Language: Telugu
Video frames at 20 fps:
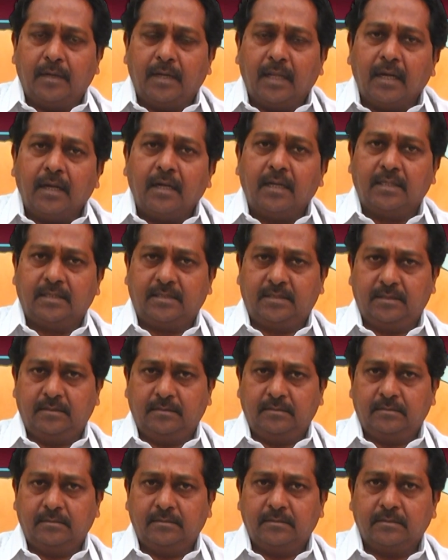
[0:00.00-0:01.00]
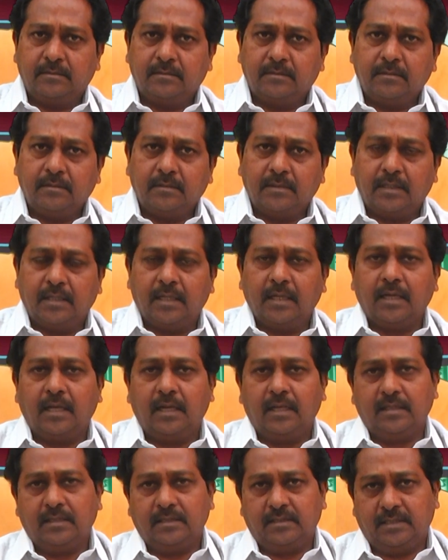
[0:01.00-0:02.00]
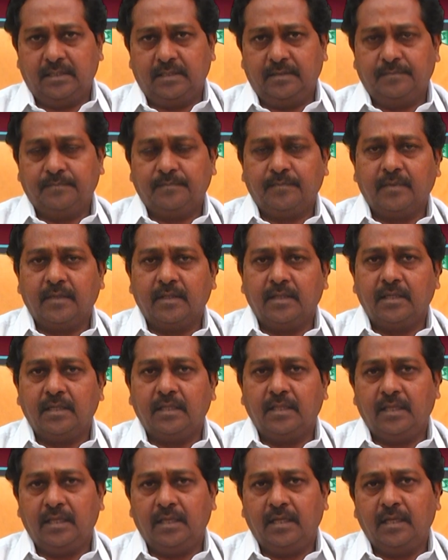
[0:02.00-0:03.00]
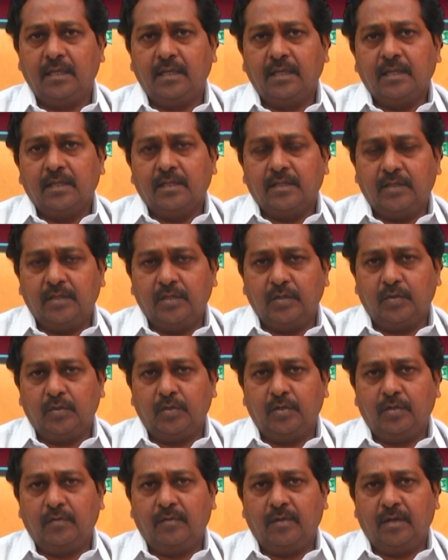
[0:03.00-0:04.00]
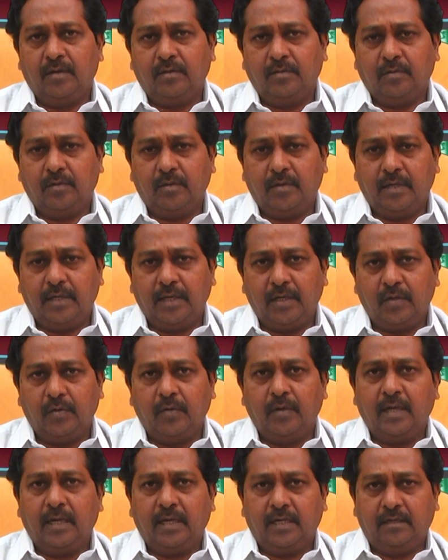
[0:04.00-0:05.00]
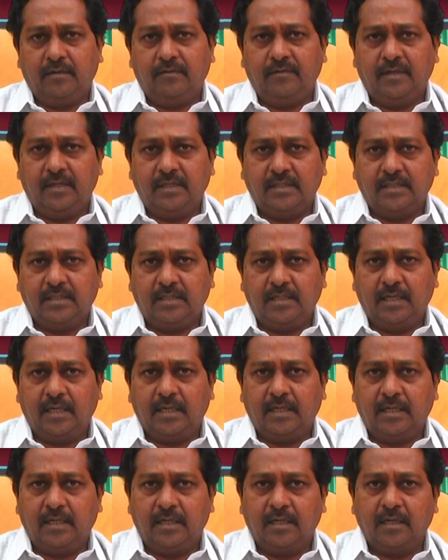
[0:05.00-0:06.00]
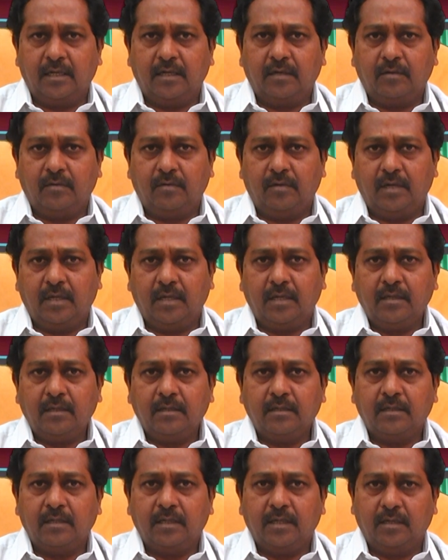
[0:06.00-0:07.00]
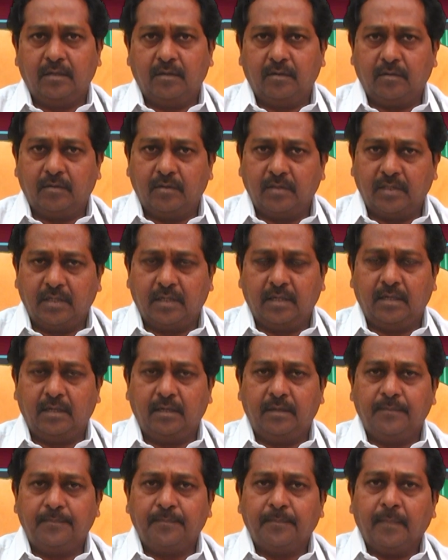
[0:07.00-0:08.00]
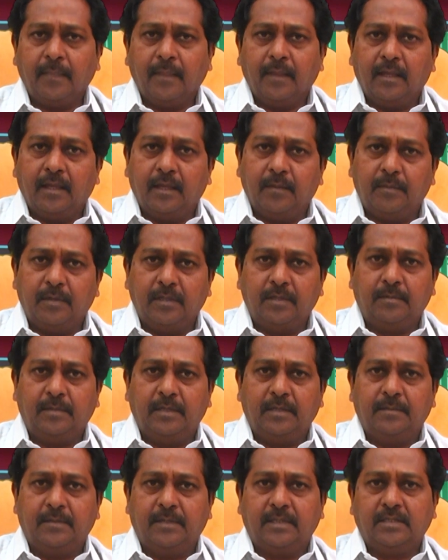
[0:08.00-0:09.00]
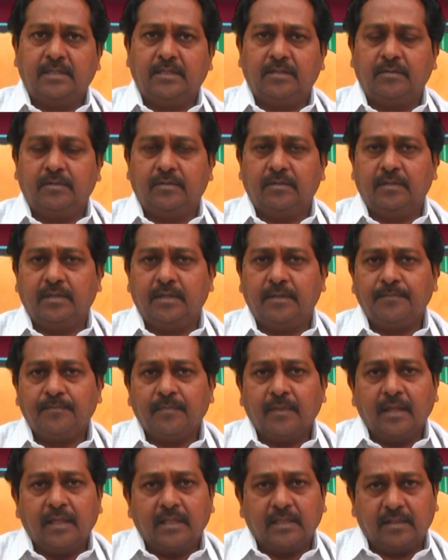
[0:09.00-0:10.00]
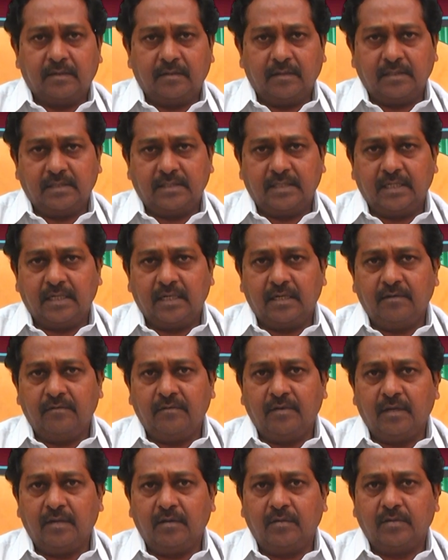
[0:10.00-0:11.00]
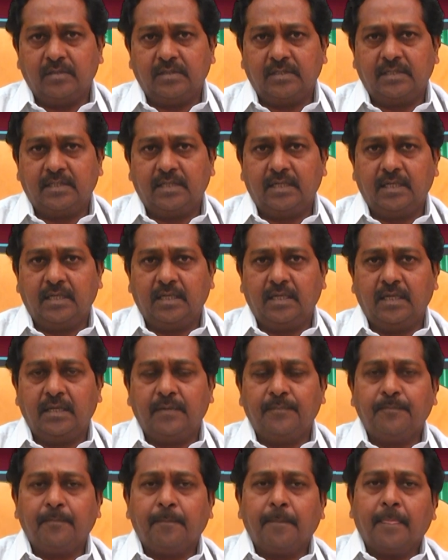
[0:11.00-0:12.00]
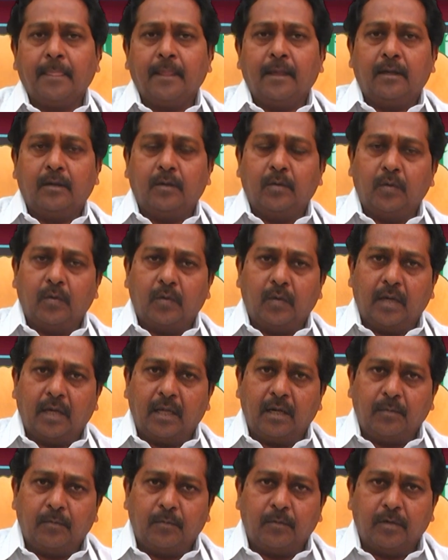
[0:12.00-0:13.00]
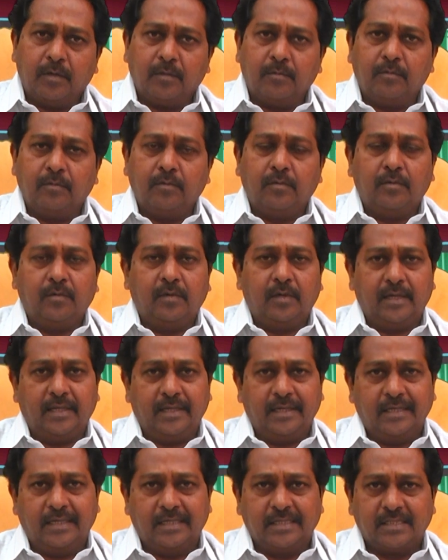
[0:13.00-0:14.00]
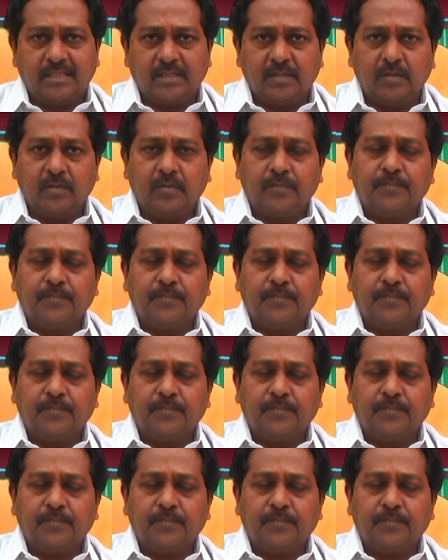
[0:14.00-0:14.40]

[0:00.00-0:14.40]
డల్నెస్ అంటే కలత చేయడం ఇది దీంతో వాళ్ళు డే టు డే యాక్టివిటీస్ని అటెండ్ కాకుండా కొంత ఇబ్బంది పడే పరిస్థితి ఉంటుంది తర్వాత సెకండ్ వీక్లోకి వచ్చేసరికి నోరు ఆరిపోవడము డ్రైనెస్